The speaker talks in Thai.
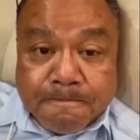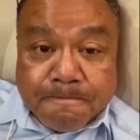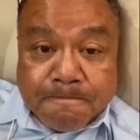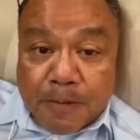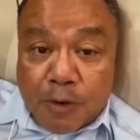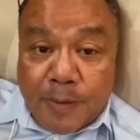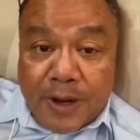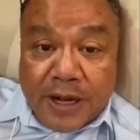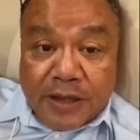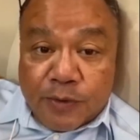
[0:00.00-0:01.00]
เพราะผมก็ไม่เคย
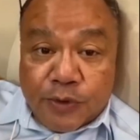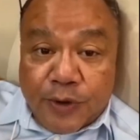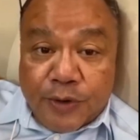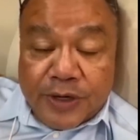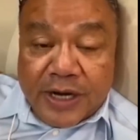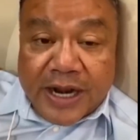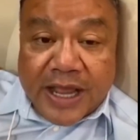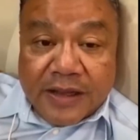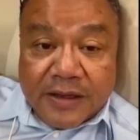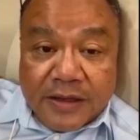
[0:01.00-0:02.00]
เห็นรัฐมนตรีคนอื่นเลยนะ
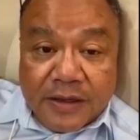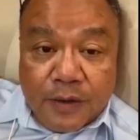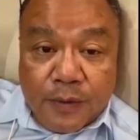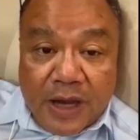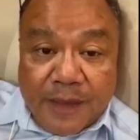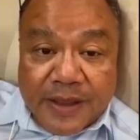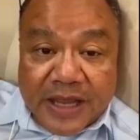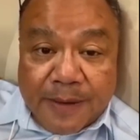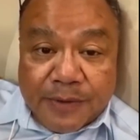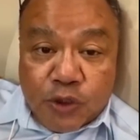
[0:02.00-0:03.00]
เวลามีกา
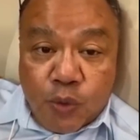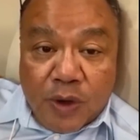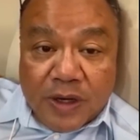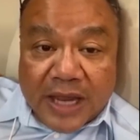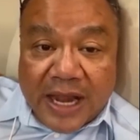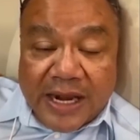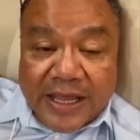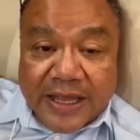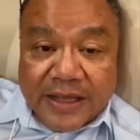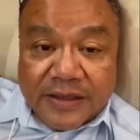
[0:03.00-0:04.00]
รประท้วงการอะไร
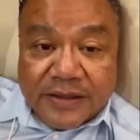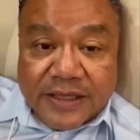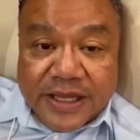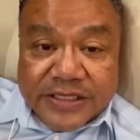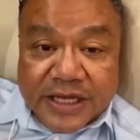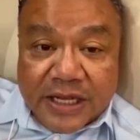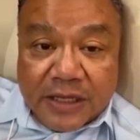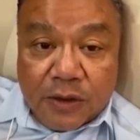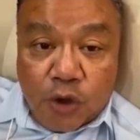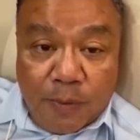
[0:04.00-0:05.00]
เงี้ยที่จะ
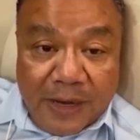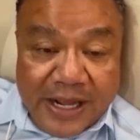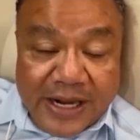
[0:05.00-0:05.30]
ลงมาเล่น